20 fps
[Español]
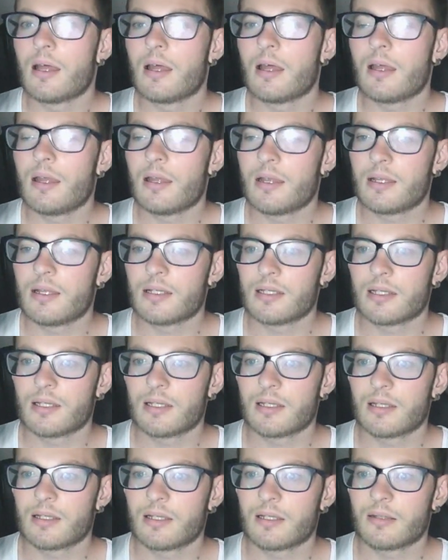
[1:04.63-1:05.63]

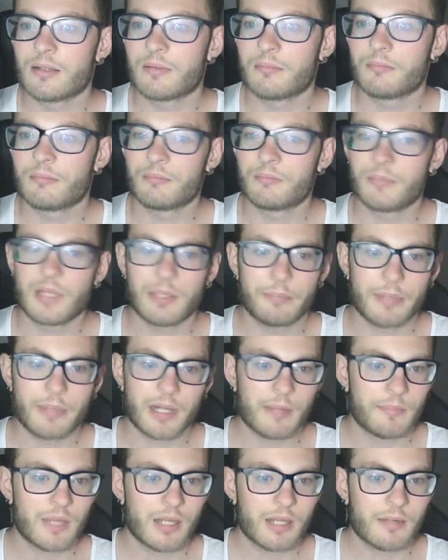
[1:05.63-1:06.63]
eh, mi
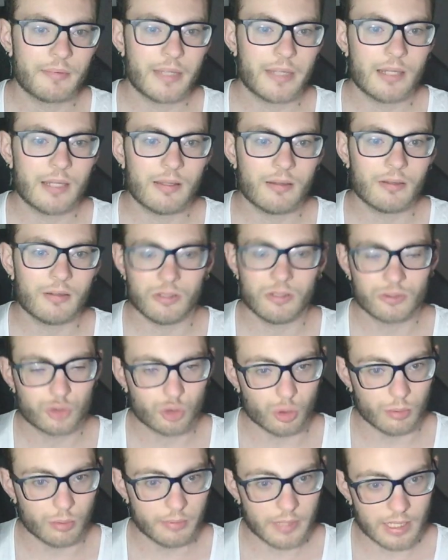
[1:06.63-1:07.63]
primer vídeo lo
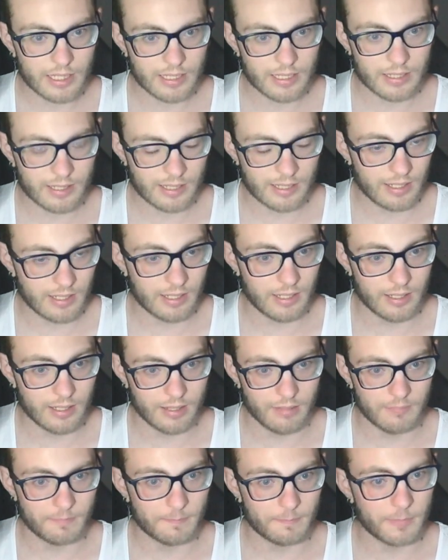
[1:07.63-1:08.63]
subí el,
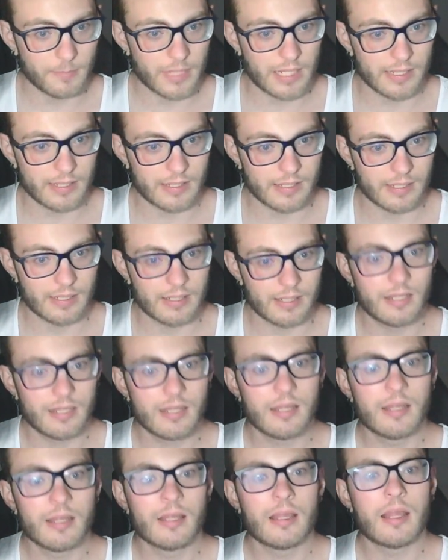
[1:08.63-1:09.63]
eh,
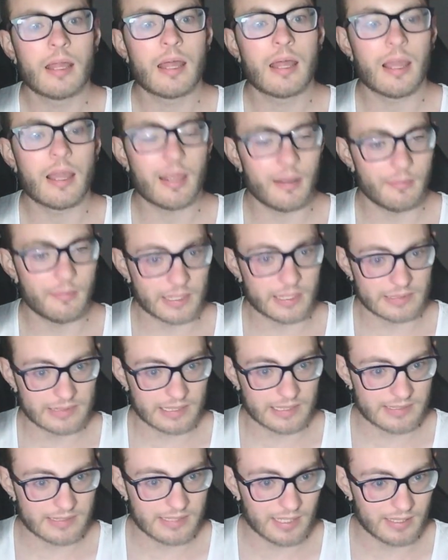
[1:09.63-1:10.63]
el
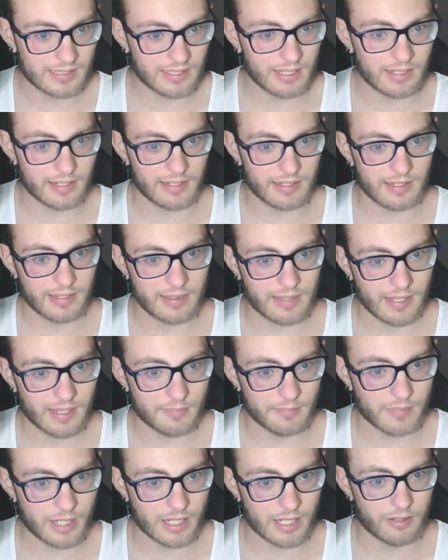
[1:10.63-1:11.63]
27 de
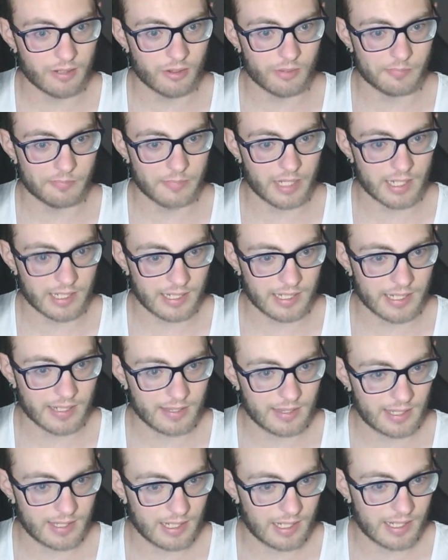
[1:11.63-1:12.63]
diciembre del
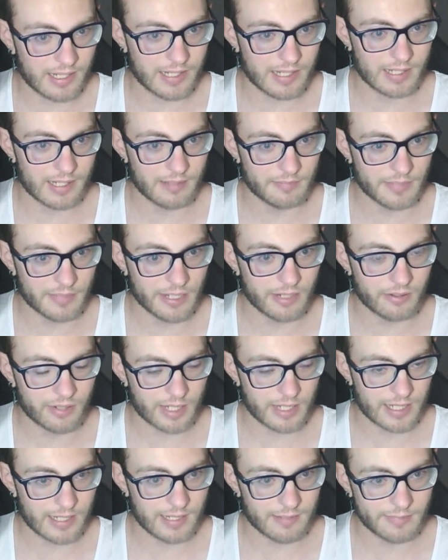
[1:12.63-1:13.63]
2015, el canal me lo
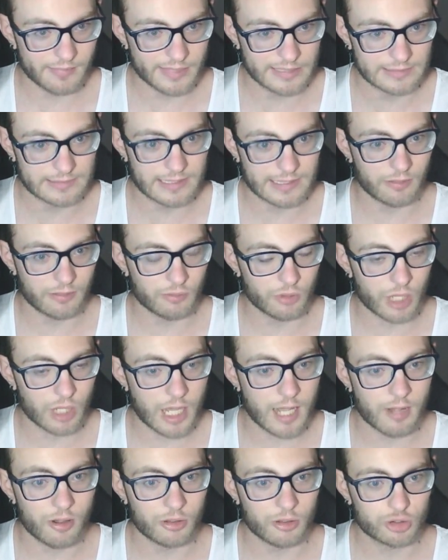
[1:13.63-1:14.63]
creé el 21 de
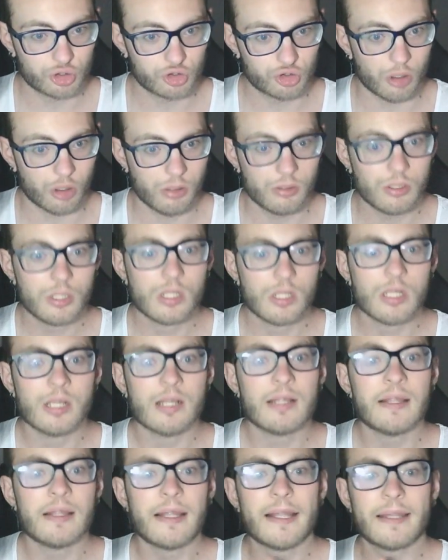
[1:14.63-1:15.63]
agosto
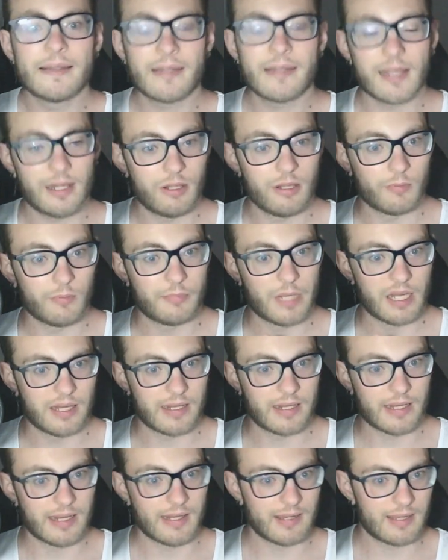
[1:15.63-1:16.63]
del
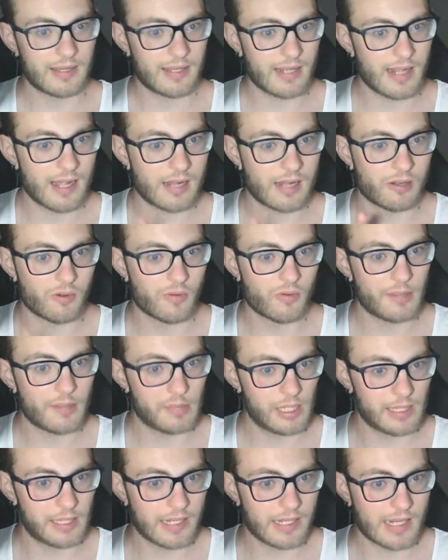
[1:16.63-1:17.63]
2015, a nueve
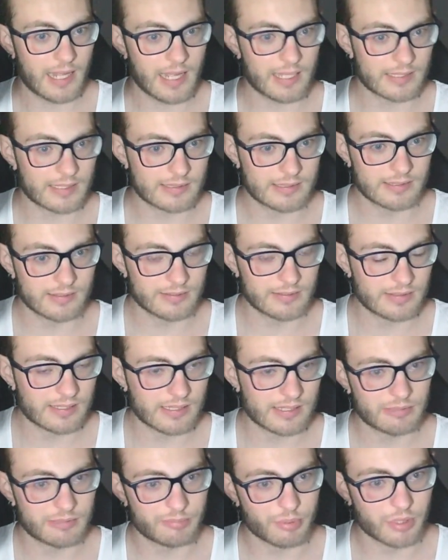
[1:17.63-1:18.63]
días
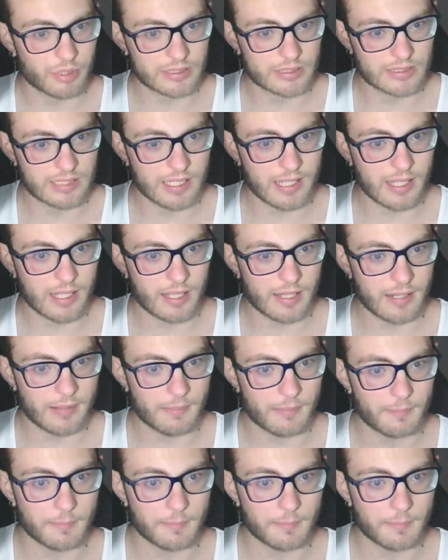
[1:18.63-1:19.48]
después de...